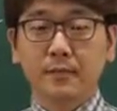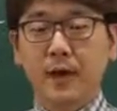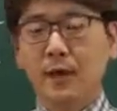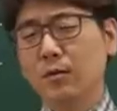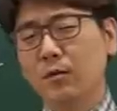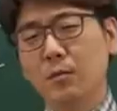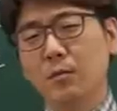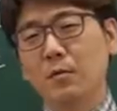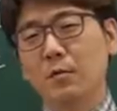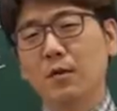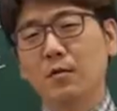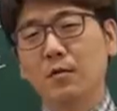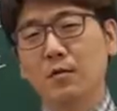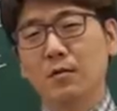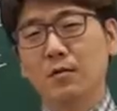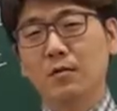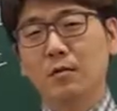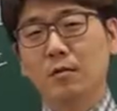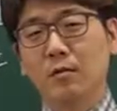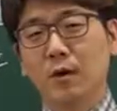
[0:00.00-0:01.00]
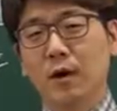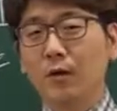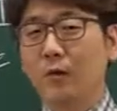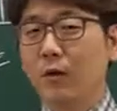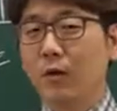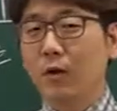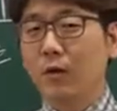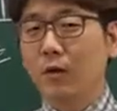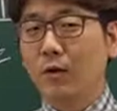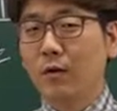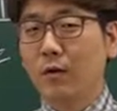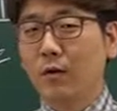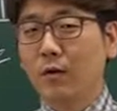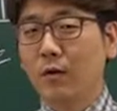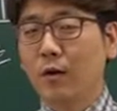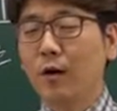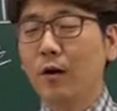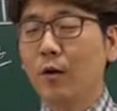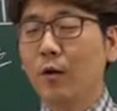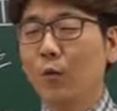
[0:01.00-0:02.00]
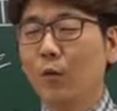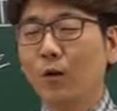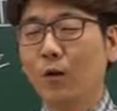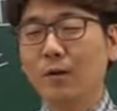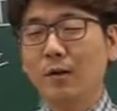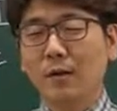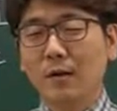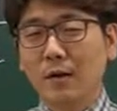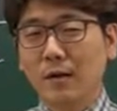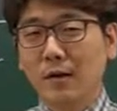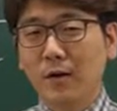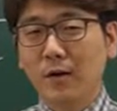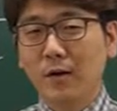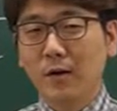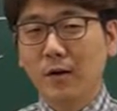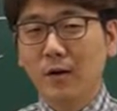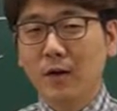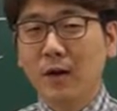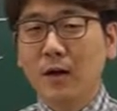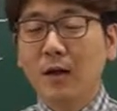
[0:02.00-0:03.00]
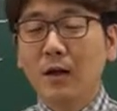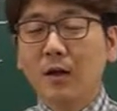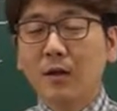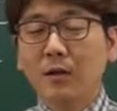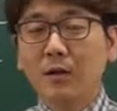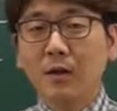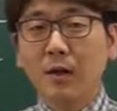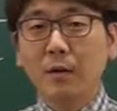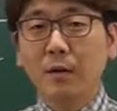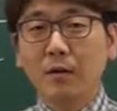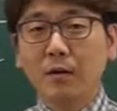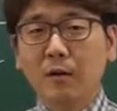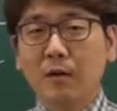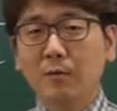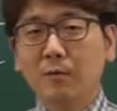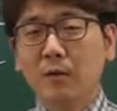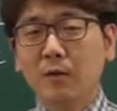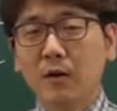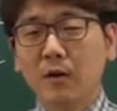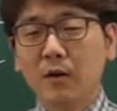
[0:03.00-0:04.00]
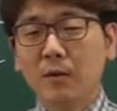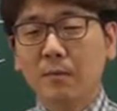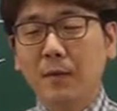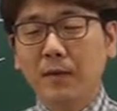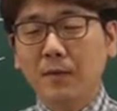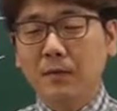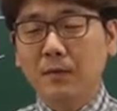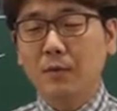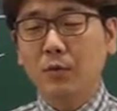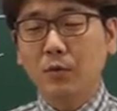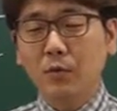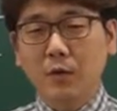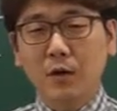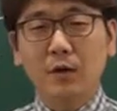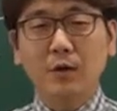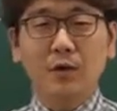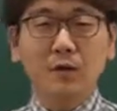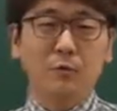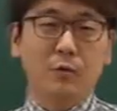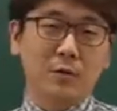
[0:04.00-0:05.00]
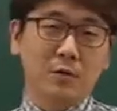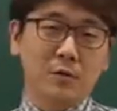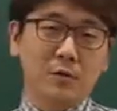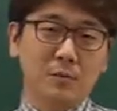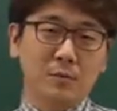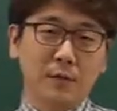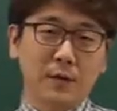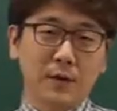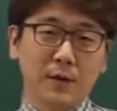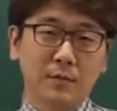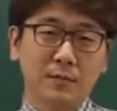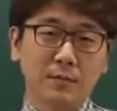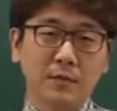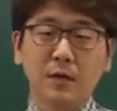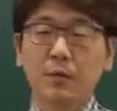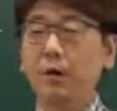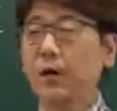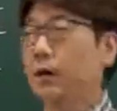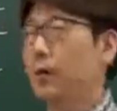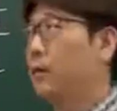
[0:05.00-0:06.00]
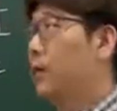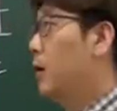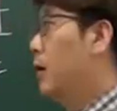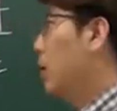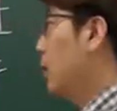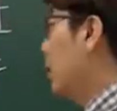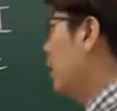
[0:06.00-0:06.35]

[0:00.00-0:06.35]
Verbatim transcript: 안 됩니다, 우리 이거. 안 돼요. 어, 왜 안 될까요? 그게 바로 커플링을 맺지 못했기 때문에 그렇습니다. 자, 그러면,